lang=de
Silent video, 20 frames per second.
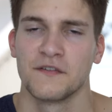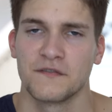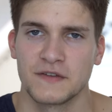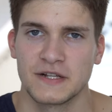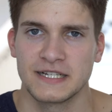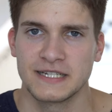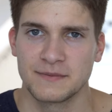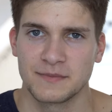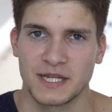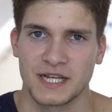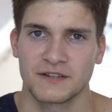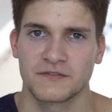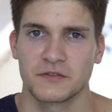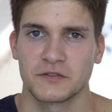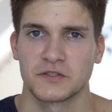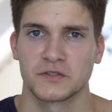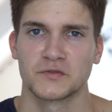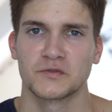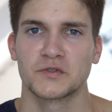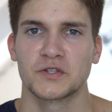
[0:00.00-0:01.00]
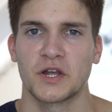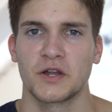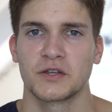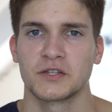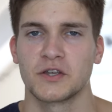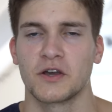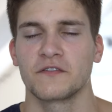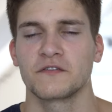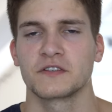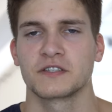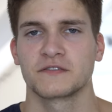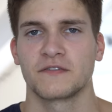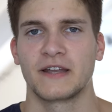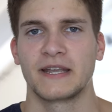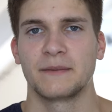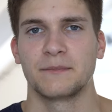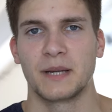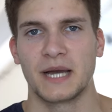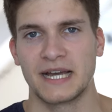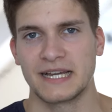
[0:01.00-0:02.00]
Vielen lieben Dank fürs Zuschauen. Ich hoffe, es
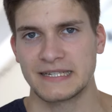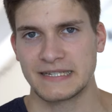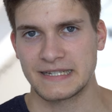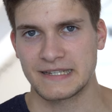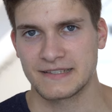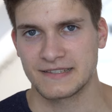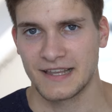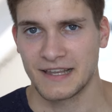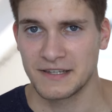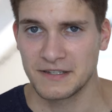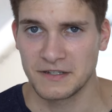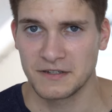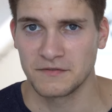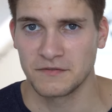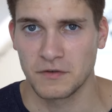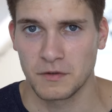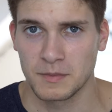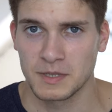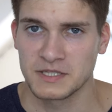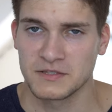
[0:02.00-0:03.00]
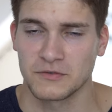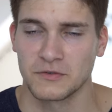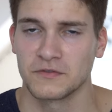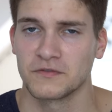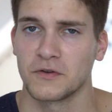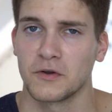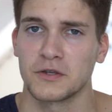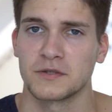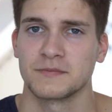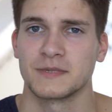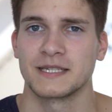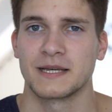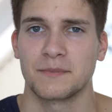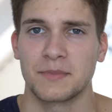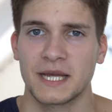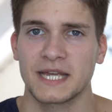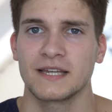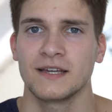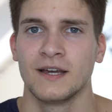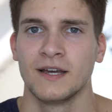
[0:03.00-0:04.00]
waren ein paar interessante Informationen für euch mit
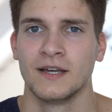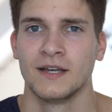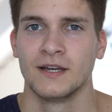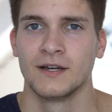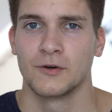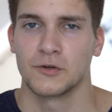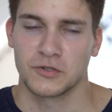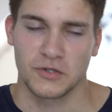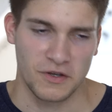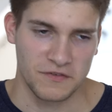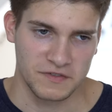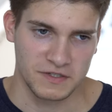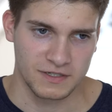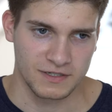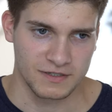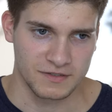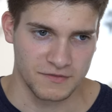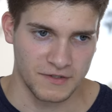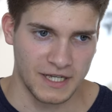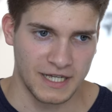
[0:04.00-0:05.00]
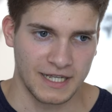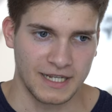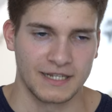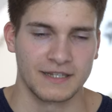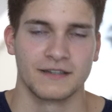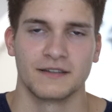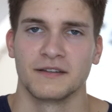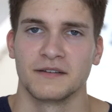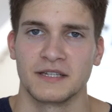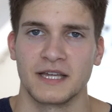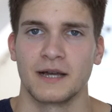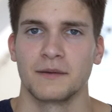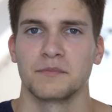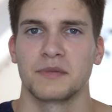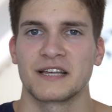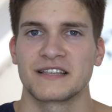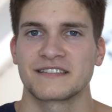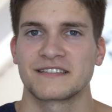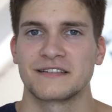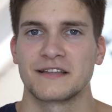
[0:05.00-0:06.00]
dabei und ich hoffe, das war ein ja,
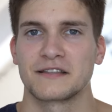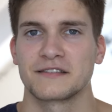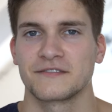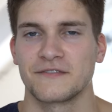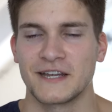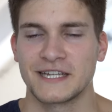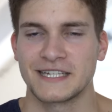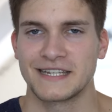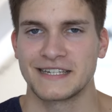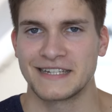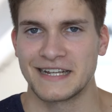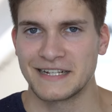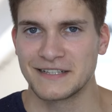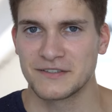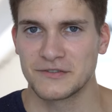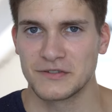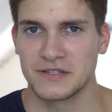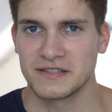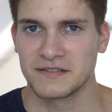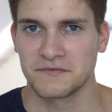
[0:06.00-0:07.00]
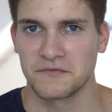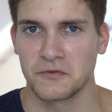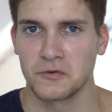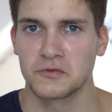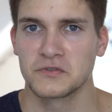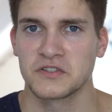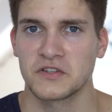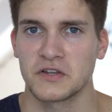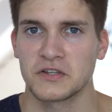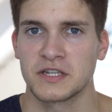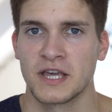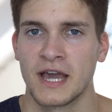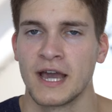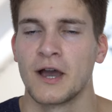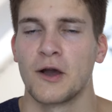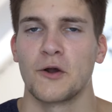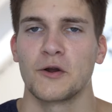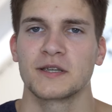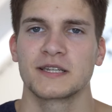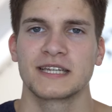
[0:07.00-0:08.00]
passender zweiter Teil zu diesem Flugzeug.
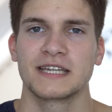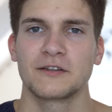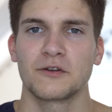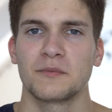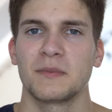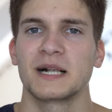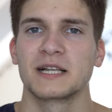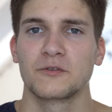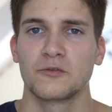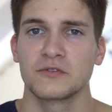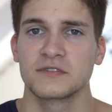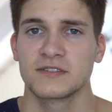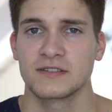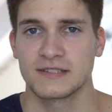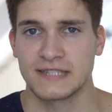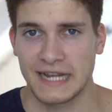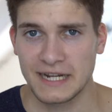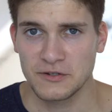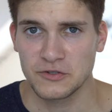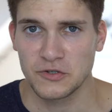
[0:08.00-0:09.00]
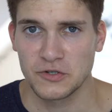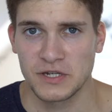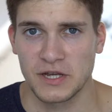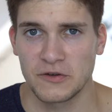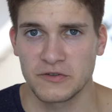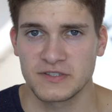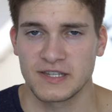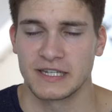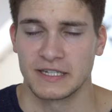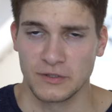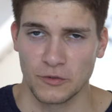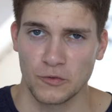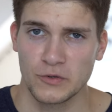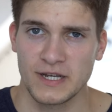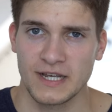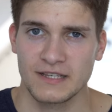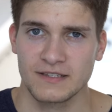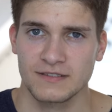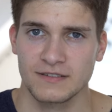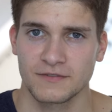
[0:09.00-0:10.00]
Heute geht nochmal ein großes Dankeschön raus an
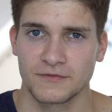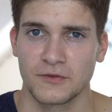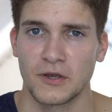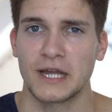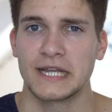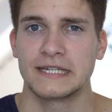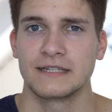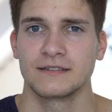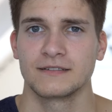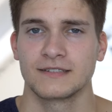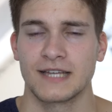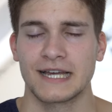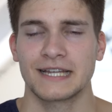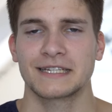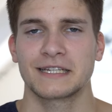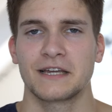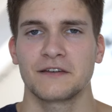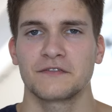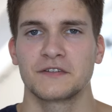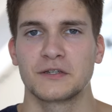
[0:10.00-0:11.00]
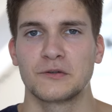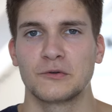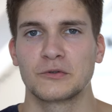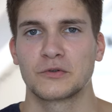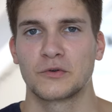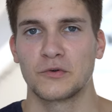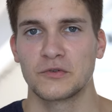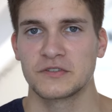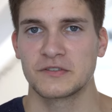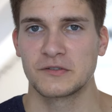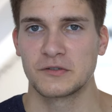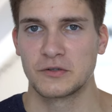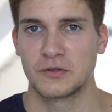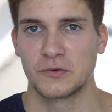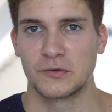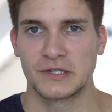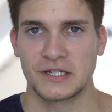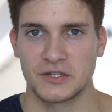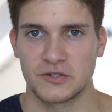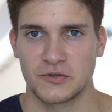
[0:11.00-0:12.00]
Jonas für eine tatkräftige und
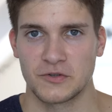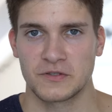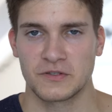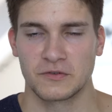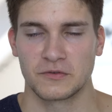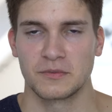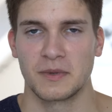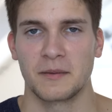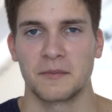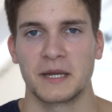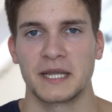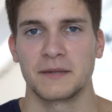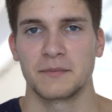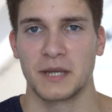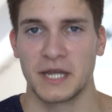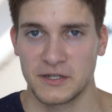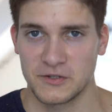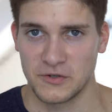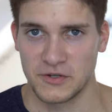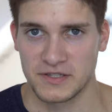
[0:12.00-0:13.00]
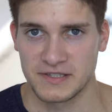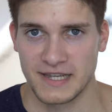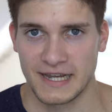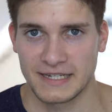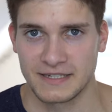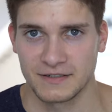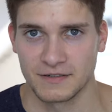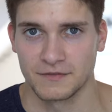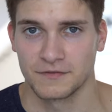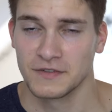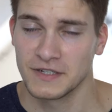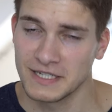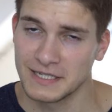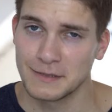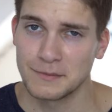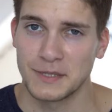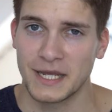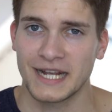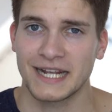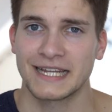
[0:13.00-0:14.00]
großzügige Unterstützung über meine Patreon-Seite. Vielen
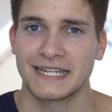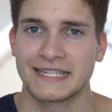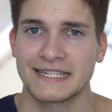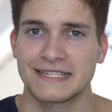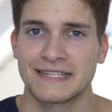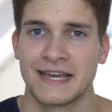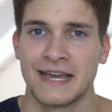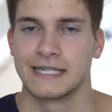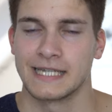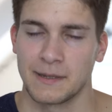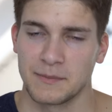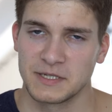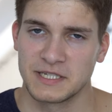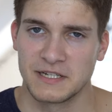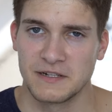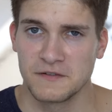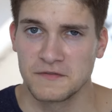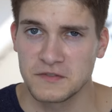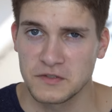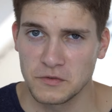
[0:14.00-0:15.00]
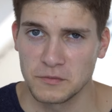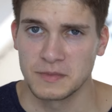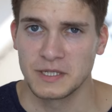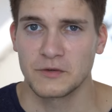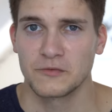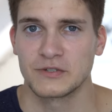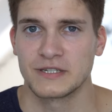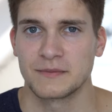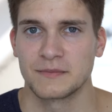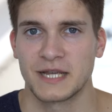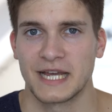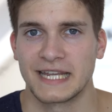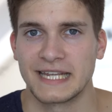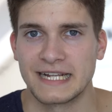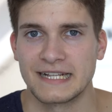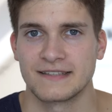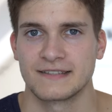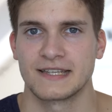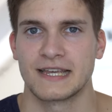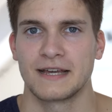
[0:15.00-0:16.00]
lieben Dank an dich. Damit hilfst du mir und dem
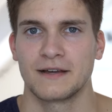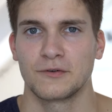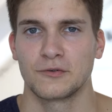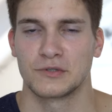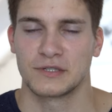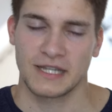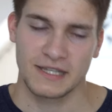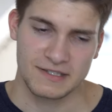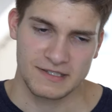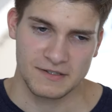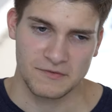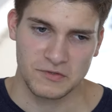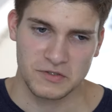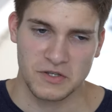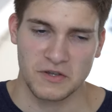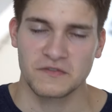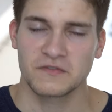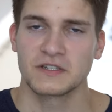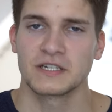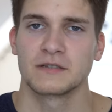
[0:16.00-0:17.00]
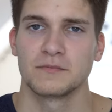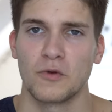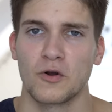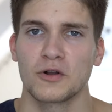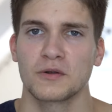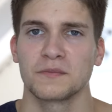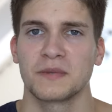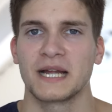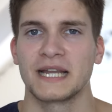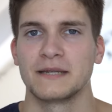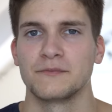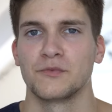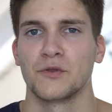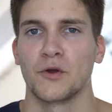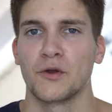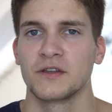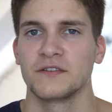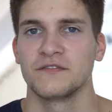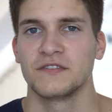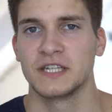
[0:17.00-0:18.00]
Kanal sehr und dann sehen wir uns hoffentlich morgen bei einem
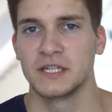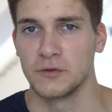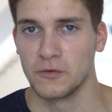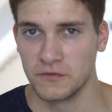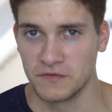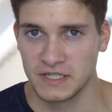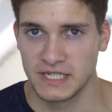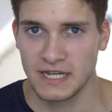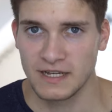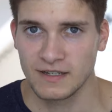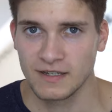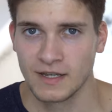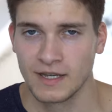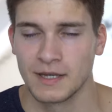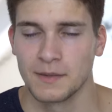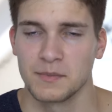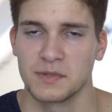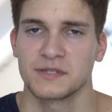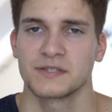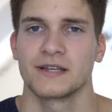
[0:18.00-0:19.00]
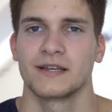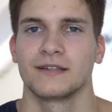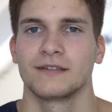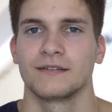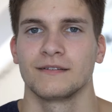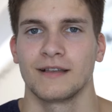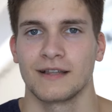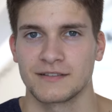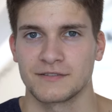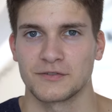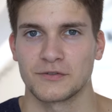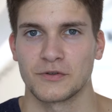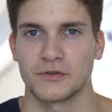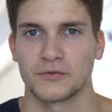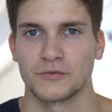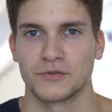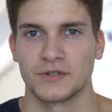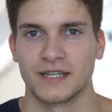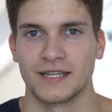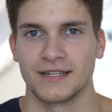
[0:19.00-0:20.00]
neuen Video wieder. Bis dahin, lasst es
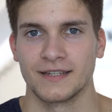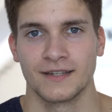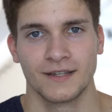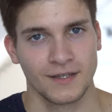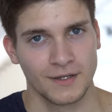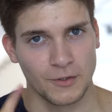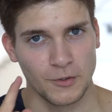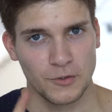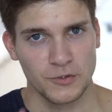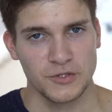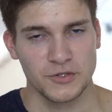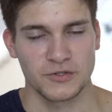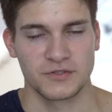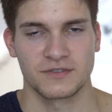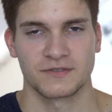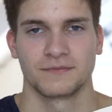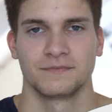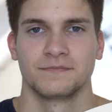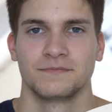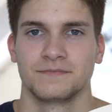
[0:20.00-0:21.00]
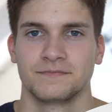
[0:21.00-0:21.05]
euch gut gehen und tschüss.